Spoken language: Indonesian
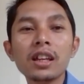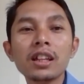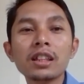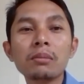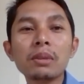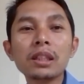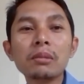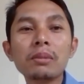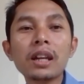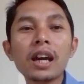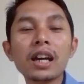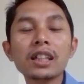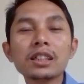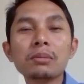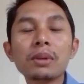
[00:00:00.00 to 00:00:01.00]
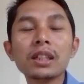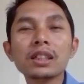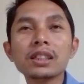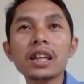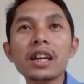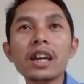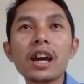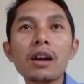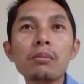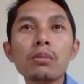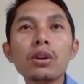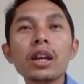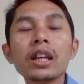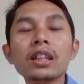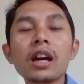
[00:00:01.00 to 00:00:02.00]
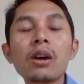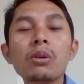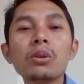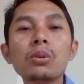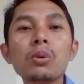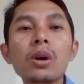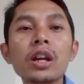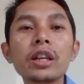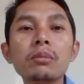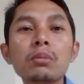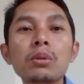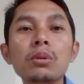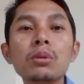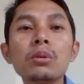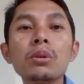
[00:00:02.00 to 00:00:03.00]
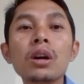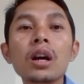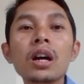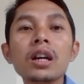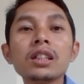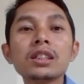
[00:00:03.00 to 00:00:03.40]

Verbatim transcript: teman-teman akan seperti saya. Mulai tahun 2011